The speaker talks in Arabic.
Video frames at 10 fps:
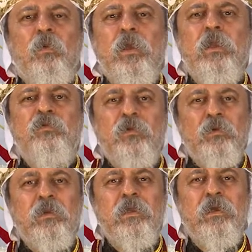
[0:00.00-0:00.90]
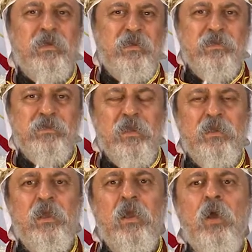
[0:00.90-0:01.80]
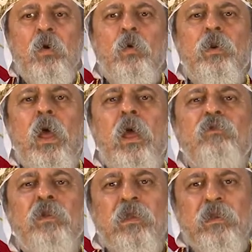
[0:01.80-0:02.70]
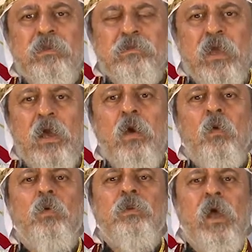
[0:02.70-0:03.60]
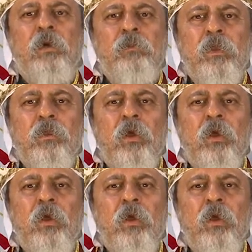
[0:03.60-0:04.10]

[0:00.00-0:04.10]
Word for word: وعرف انه لينا كنيسه هناك وراح في الكنيسه وتعمد